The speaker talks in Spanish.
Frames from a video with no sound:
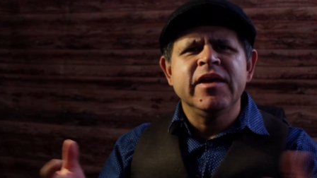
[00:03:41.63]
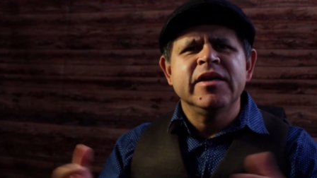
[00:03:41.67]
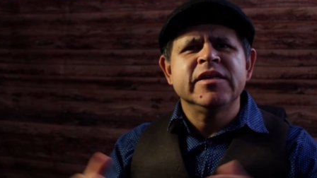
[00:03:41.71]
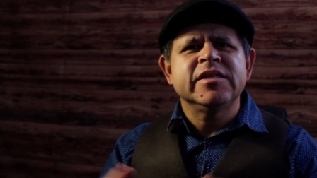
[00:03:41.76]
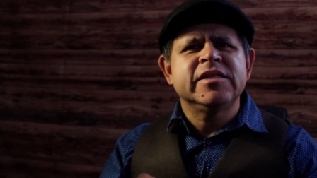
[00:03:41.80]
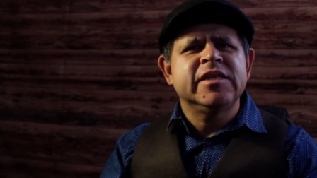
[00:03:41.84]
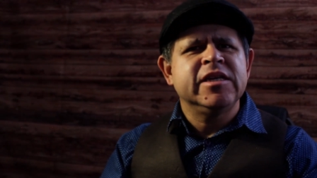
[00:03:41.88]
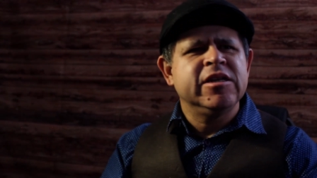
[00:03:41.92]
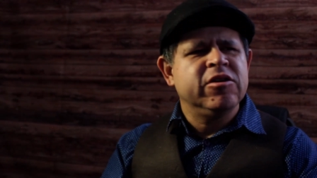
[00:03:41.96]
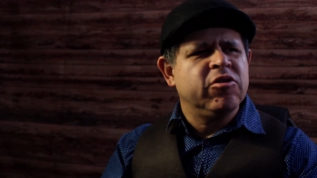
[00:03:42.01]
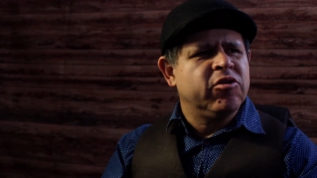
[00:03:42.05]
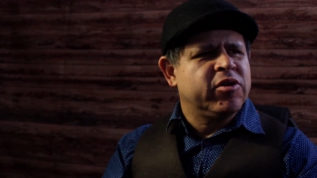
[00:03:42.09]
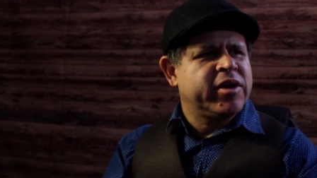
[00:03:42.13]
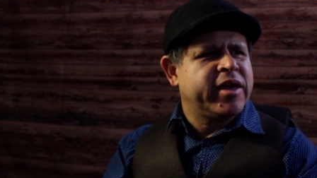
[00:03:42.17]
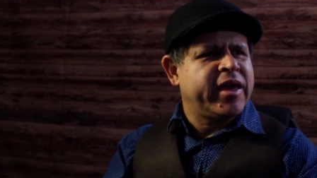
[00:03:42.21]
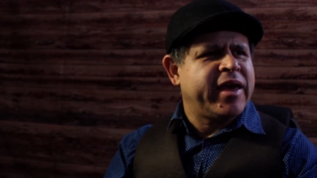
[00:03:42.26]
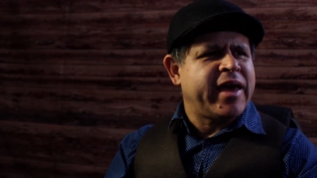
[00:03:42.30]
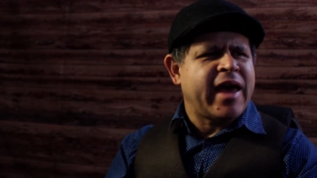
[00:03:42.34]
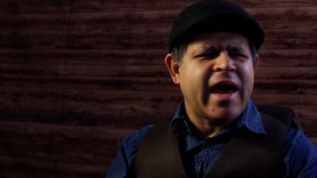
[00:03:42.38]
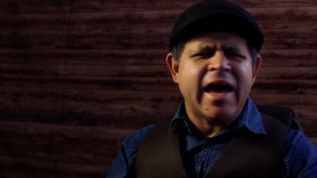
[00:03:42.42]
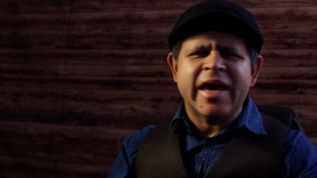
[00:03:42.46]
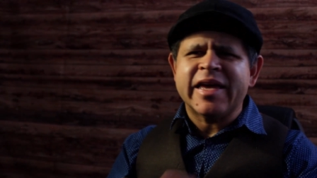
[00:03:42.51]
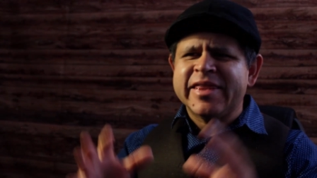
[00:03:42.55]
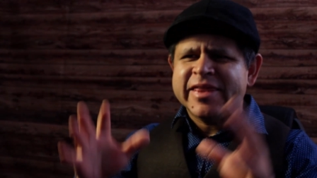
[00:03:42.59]
sino
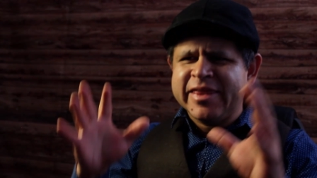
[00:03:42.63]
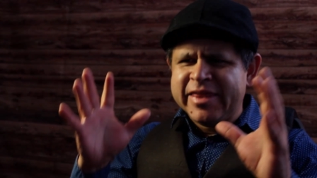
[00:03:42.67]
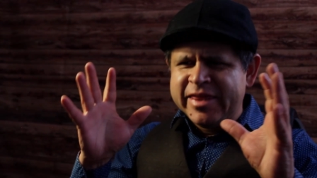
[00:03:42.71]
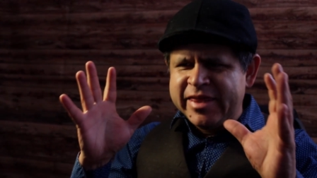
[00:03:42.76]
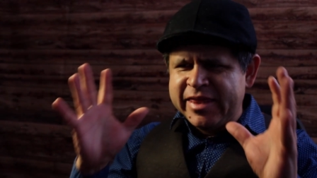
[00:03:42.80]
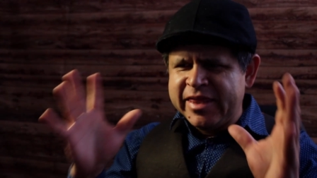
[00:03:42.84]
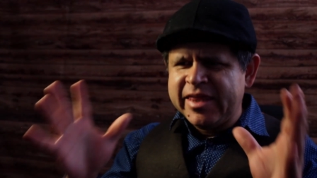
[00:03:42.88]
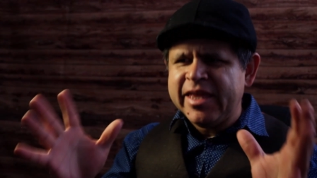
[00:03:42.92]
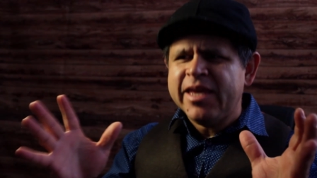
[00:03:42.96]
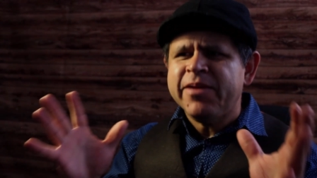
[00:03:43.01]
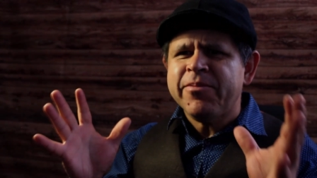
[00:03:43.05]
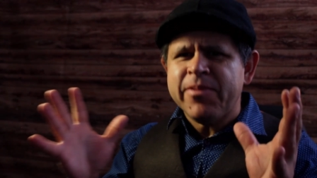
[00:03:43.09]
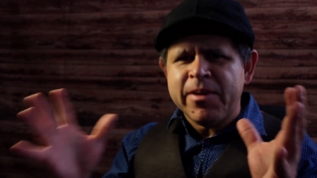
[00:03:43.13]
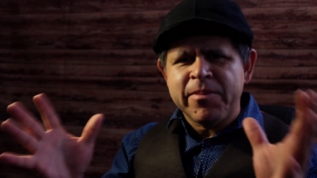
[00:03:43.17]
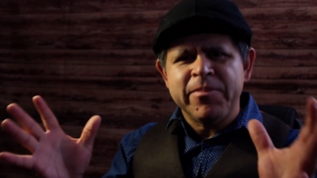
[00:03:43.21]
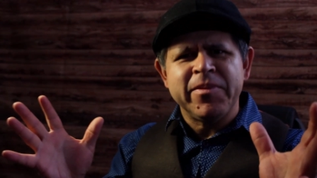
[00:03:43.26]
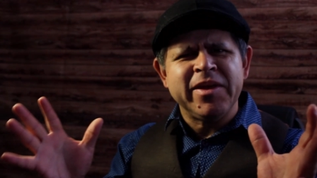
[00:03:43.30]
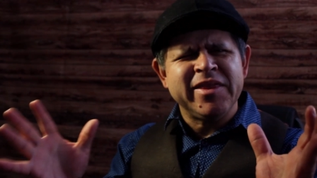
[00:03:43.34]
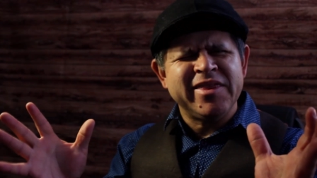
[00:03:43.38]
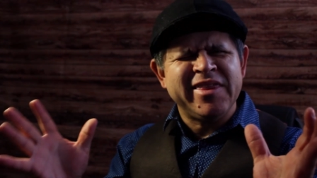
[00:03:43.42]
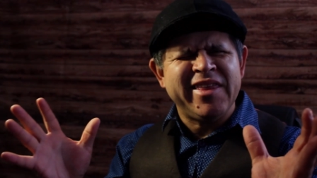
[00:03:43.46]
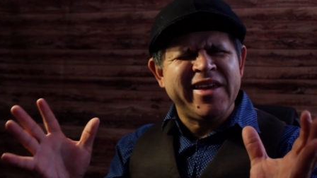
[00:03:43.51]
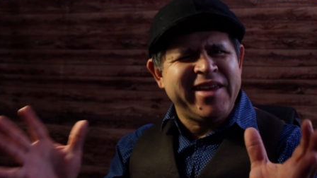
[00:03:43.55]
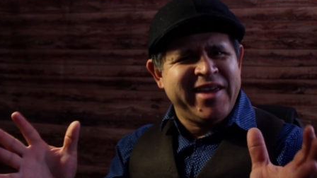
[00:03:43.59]
que
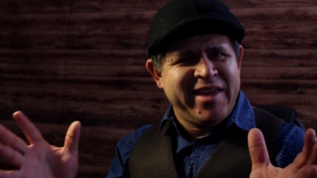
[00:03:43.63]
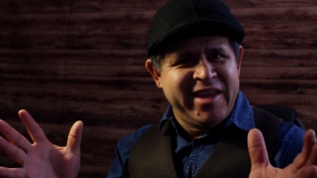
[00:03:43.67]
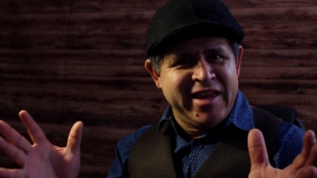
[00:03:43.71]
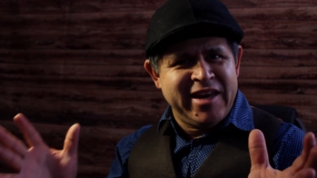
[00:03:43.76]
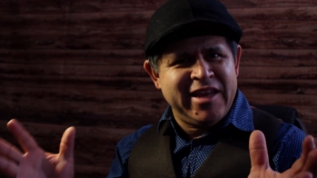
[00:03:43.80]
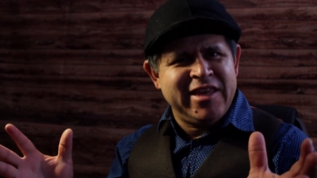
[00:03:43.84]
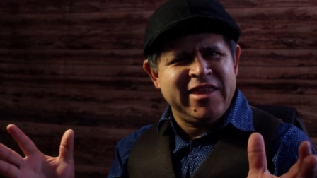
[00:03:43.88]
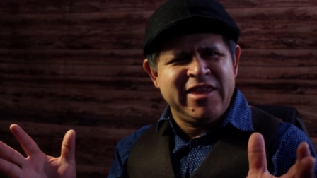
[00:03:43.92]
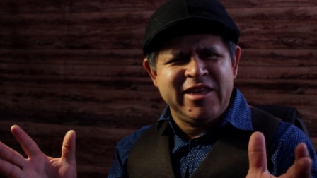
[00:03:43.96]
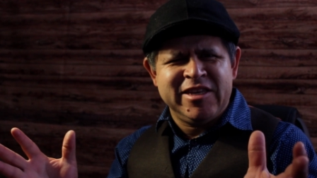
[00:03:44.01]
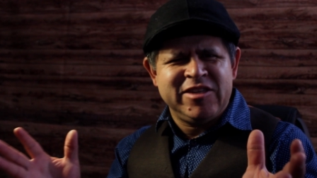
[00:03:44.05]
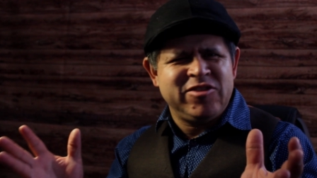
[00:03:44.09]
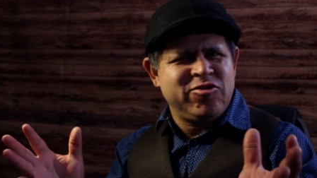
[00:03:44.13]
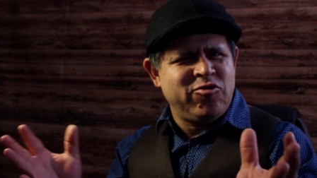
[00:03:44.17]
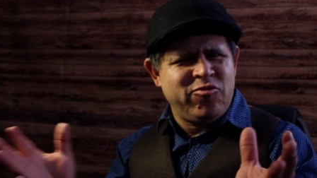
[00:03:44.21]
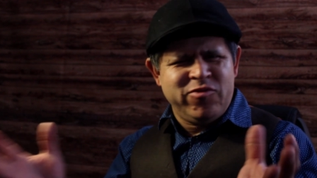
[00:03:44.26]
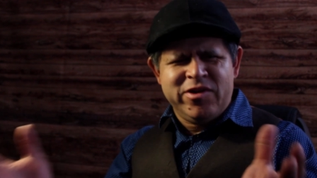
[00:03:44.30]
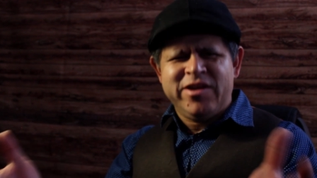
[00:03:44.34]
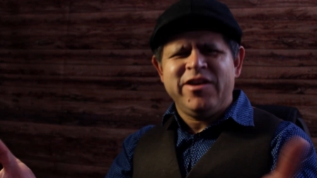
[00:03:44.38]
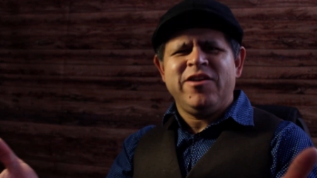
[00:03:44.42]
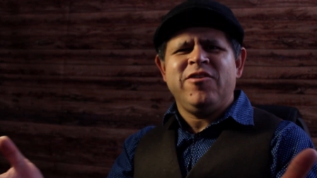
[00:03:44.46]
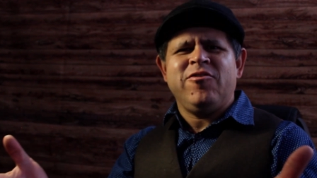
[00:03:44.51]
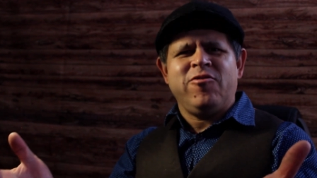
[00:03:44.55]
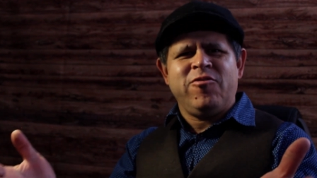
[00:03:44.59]
activamente quiere
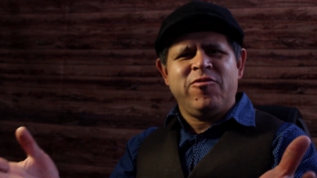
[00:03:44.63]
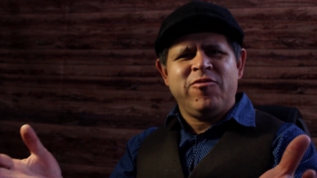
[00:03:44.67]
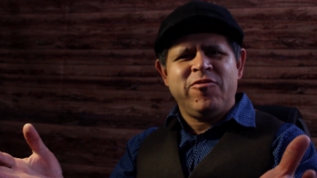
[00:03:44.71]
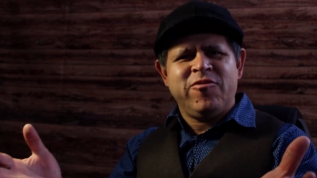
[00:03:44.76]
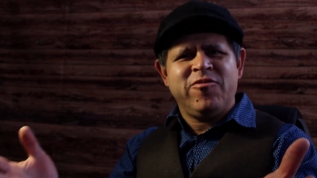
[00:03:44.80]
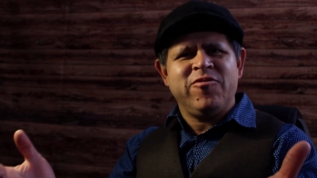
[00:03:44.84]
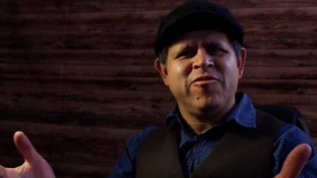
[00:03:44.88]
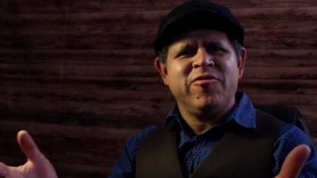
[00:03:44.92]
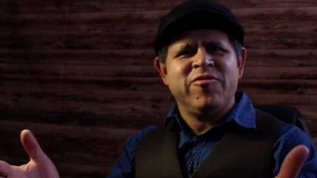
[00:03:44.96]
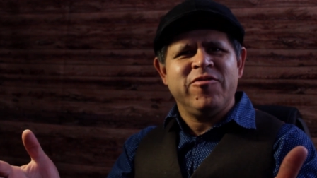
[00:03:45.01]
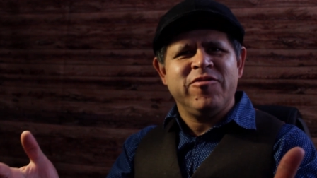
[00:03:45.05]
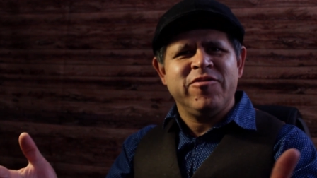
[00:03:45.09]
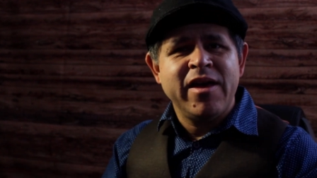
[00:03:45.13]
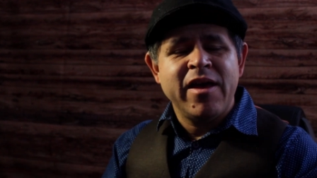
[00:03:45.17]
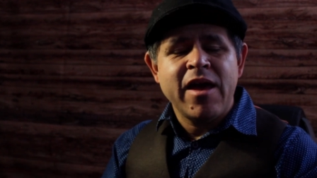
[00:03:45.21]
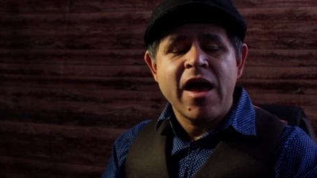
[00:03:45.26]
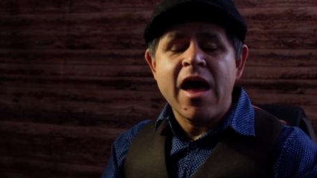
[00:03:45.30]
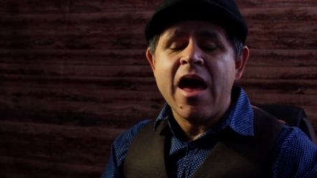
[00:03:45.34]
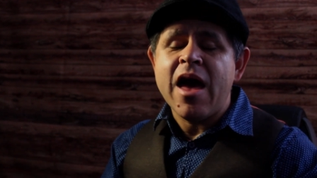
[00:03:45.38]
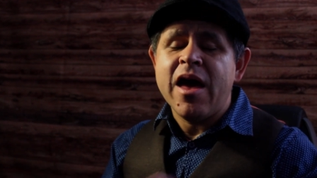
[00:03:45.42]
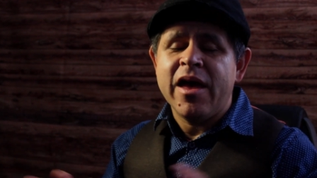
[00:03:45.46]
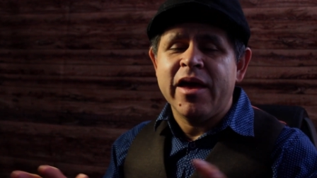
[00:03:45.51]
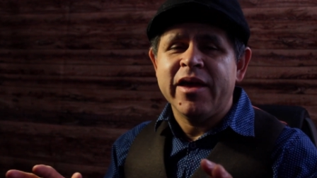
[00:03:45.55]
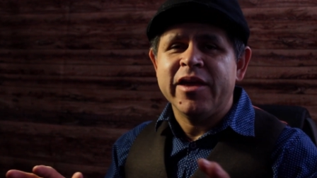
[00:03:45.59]
destruirlo.
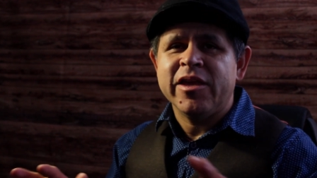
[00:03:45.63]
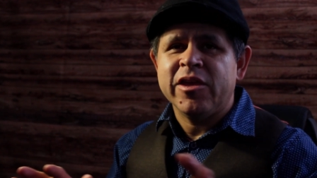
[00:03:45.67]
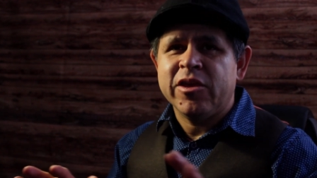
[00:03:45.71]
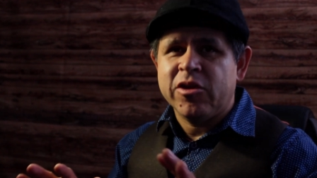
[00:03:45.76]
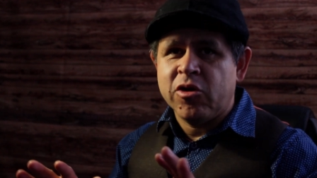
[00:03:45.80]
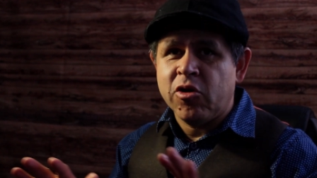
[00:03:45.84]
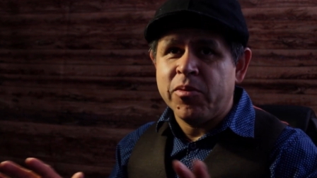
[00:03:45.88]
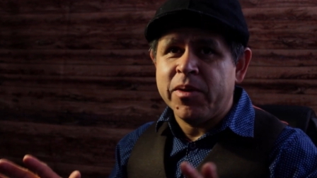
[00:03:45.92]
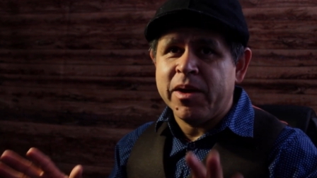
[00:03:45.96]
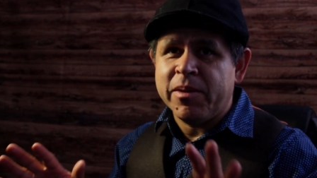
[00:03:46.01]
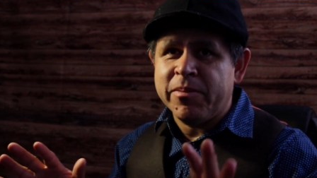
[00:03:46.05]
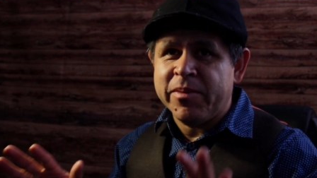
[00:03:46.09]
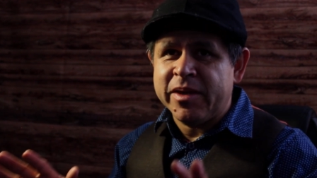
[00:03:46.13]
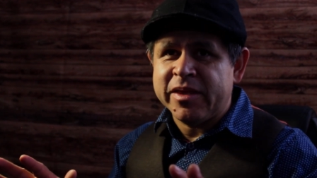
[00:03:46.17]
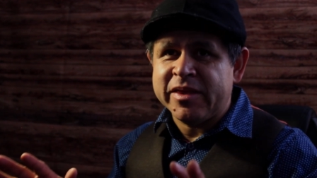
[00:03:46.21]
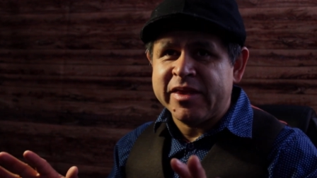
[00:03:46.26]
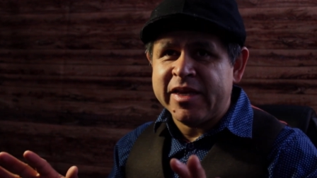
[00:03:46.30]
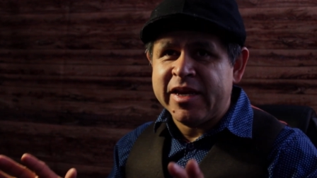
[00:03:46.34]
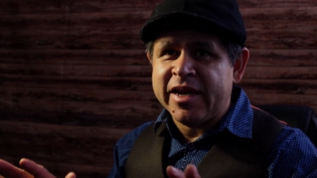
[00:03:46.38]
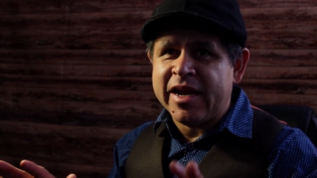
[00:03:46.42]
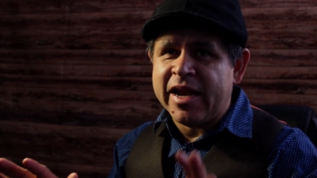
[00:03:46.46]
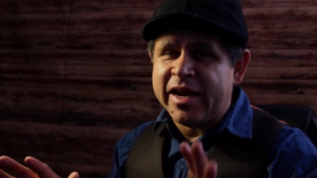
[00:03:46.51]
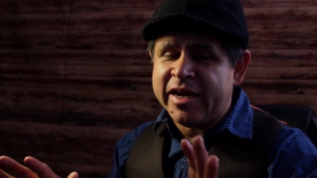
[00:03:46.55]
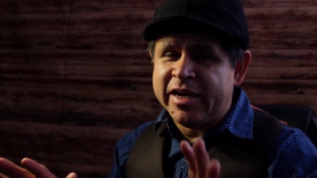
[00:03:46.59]
Ah, y
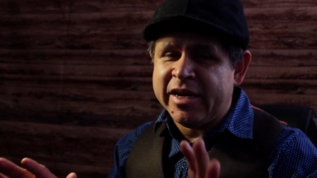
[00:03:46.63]
obviamente la